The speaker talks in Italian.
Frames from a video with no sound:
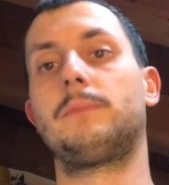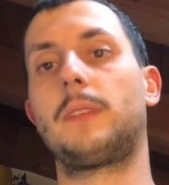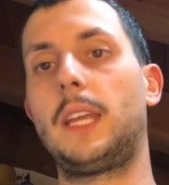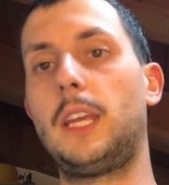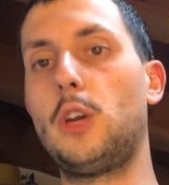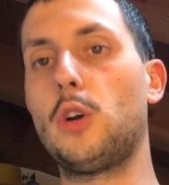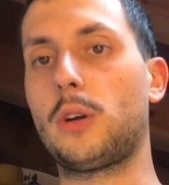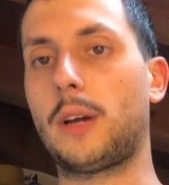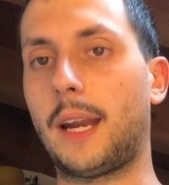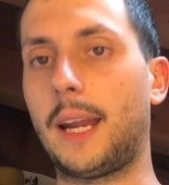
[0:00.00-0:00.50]

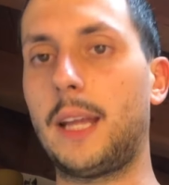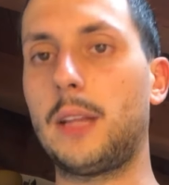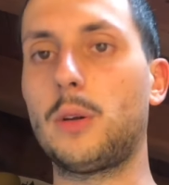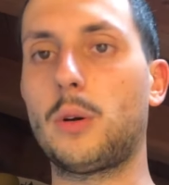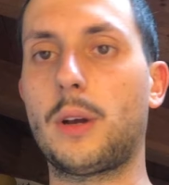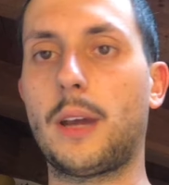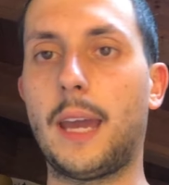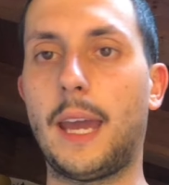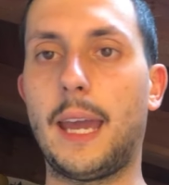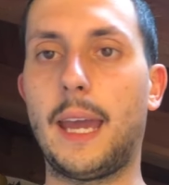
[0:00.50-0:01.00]
io credo
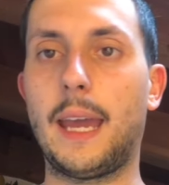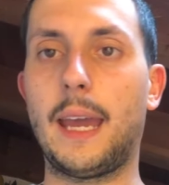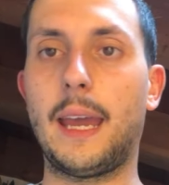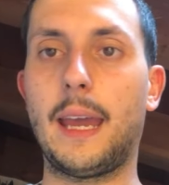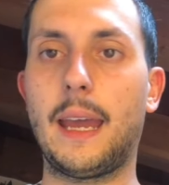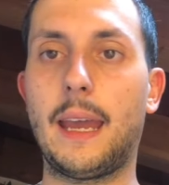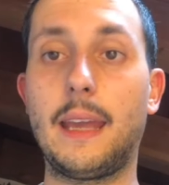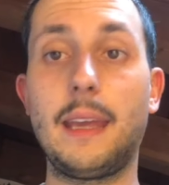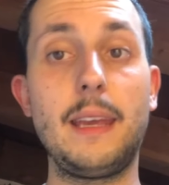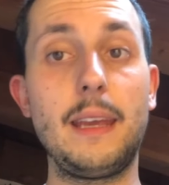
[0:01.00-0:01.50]

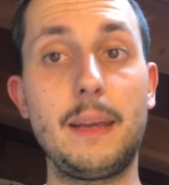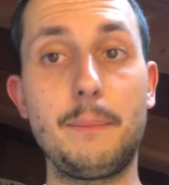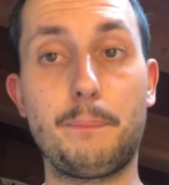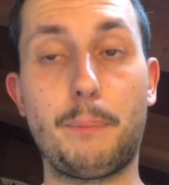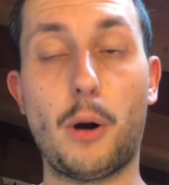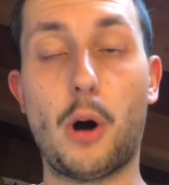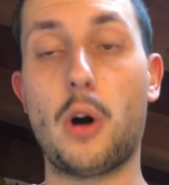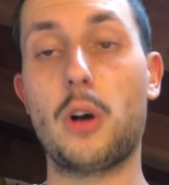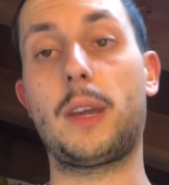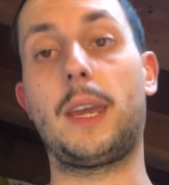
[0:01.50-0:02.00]
che in
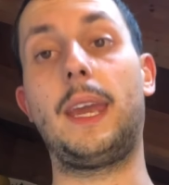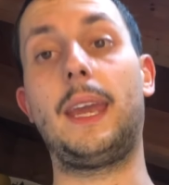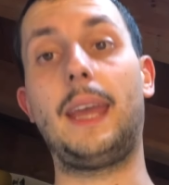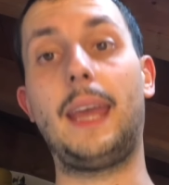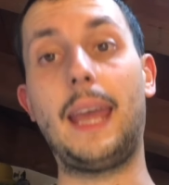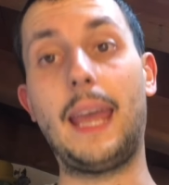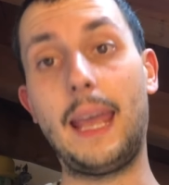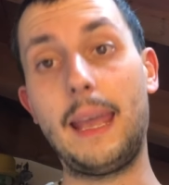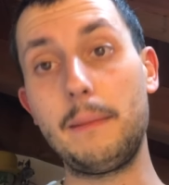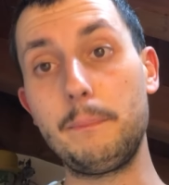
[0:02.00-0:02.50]
pochi
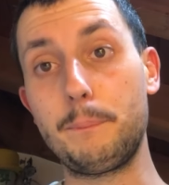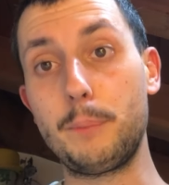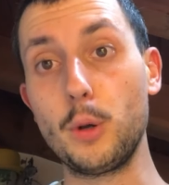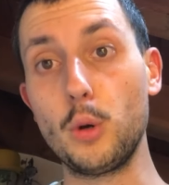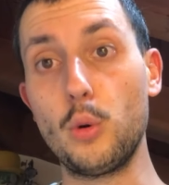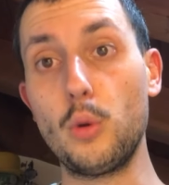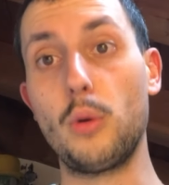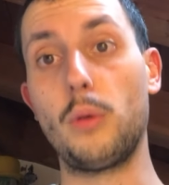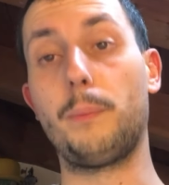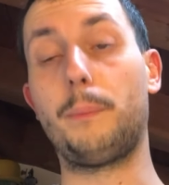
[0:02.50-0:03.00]
e in
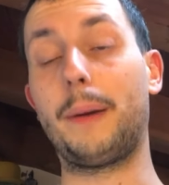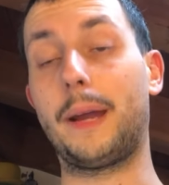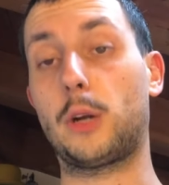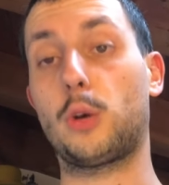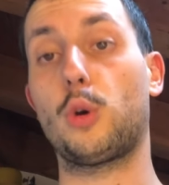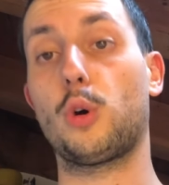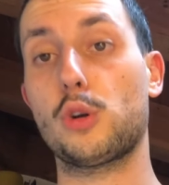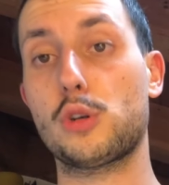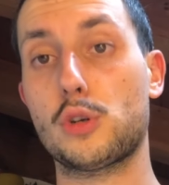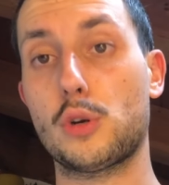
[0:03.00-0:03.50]
più
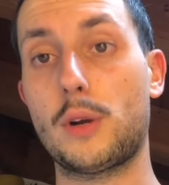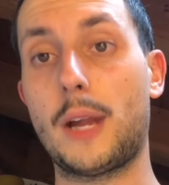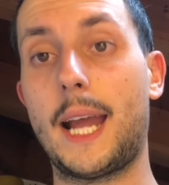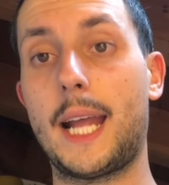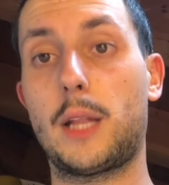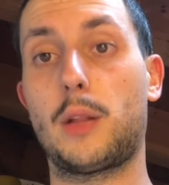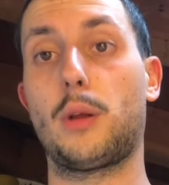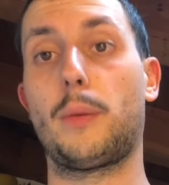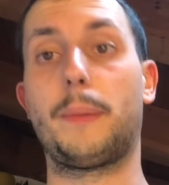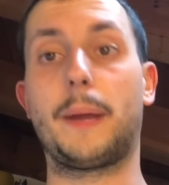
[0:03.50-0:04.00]
percorso
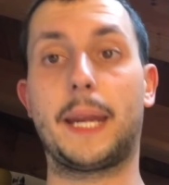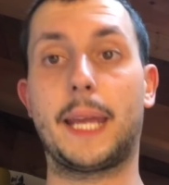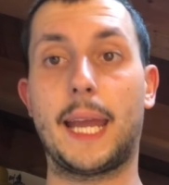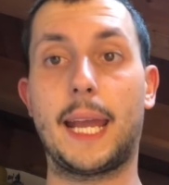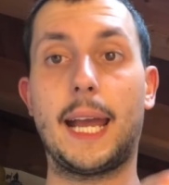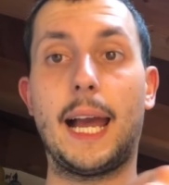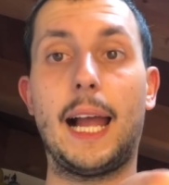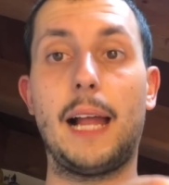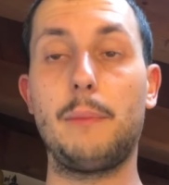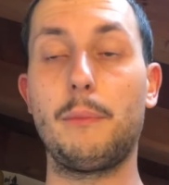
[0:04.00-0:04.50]
netto perché
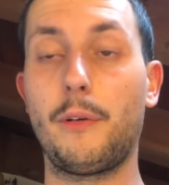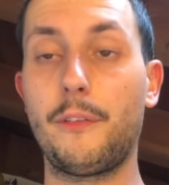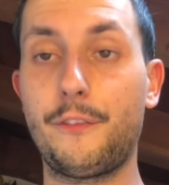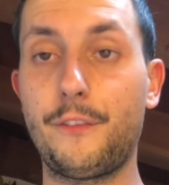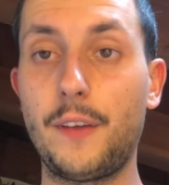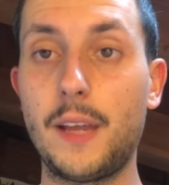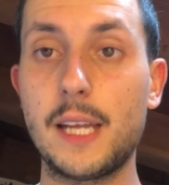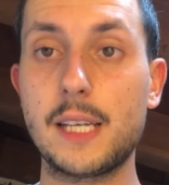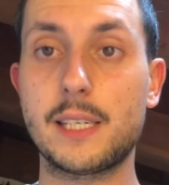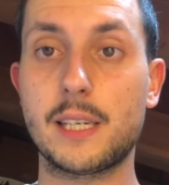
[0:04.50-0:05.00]
Gael
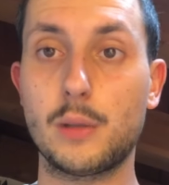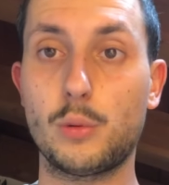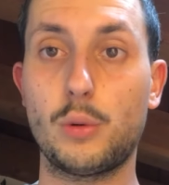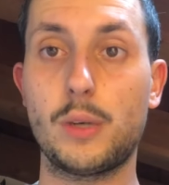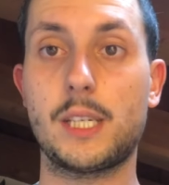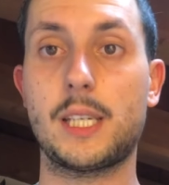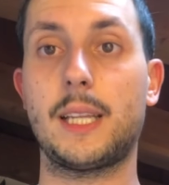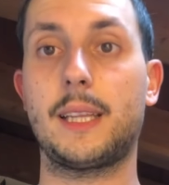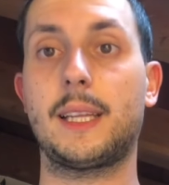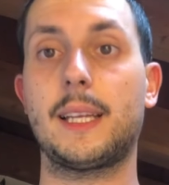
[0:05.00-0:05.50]
Monfils
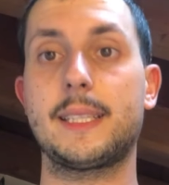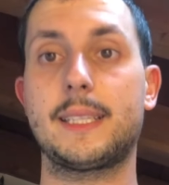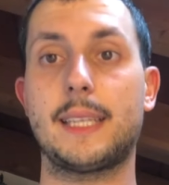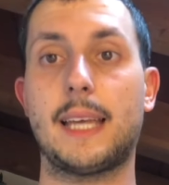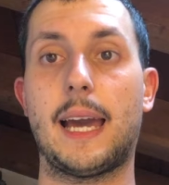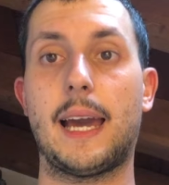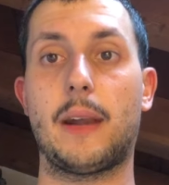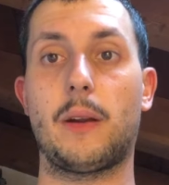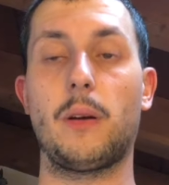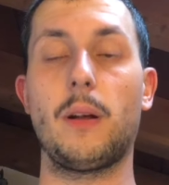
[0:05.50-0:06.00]

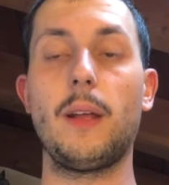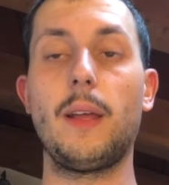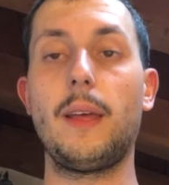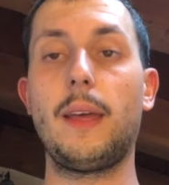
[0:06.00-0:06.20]
2-7-0